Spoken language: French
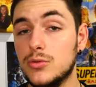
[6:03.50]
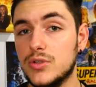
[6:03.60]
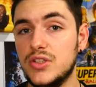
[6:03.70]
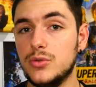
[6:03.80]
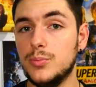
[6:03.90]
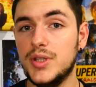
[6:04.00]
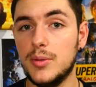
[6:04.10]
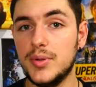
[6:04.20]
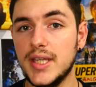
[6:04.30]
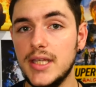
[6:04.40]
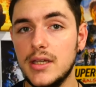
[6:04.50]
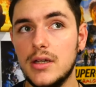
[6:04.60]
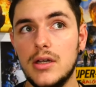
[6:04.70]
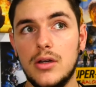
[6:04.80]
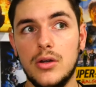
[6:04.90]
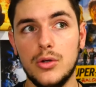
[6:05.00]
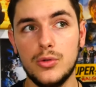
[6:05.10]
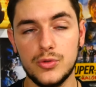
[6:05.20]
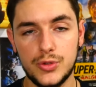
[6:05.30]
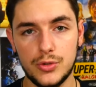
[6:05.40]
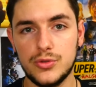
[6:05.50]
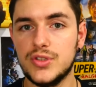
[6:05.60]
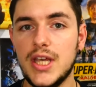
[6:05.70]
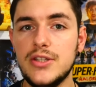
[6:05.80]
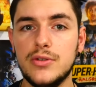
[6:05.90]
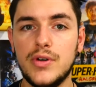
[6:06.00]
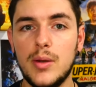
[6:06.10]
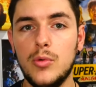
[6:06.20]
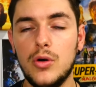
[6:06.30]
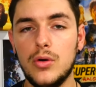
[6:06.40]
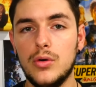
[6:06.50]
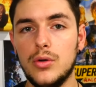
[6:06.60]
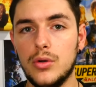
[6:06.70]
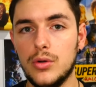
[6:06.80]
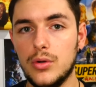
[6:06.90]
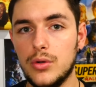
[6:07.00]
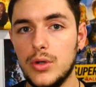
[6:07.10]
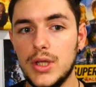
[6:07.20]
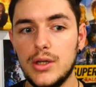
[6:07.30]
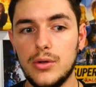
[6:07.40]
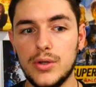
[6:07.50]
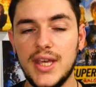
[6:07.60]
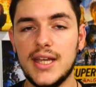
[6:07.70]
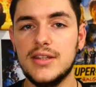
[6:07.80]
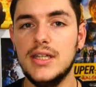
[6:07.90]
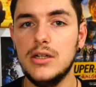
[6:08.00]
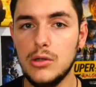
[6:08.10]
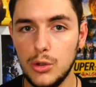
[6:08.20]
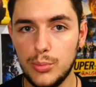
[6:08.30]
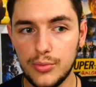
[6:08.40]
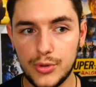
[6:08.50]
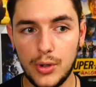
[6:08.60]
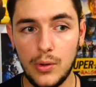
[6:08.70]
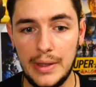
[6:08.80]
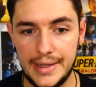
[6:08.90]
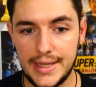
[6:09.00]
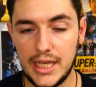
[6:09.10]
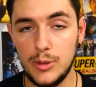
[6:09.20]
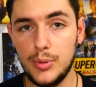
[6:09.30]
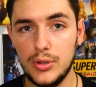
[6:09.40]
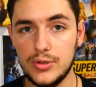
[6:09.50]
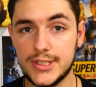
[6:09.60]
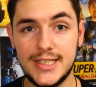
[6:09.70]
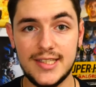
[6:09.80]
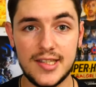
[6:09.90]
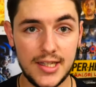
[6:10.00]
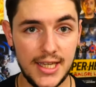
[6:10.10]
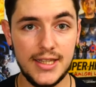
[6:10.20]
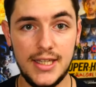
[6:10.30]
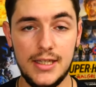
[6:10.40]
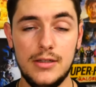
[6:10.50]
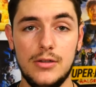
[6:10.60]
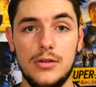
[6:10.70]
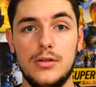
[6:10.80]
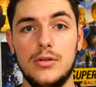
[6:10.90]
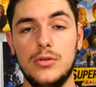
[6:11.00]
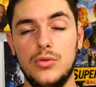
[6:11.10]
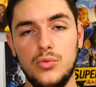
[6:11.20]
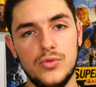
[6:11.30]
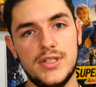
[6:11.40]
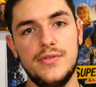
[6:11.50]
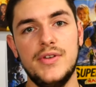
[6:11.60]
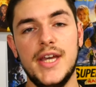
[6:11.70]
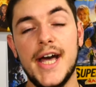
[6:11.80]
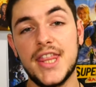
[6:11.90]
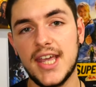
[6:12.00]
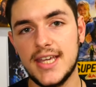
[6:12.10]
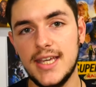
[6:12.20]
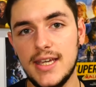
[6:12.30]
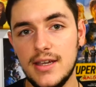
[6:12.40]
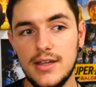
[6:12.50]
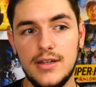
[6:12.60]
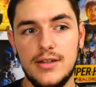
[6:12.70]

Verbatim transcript: Donc ils ont bien pris euh, conscience de ça, ils ont vraiment euh, euh, gardé le bon temps, et pendant ces 5 années où on s'est fait attaquer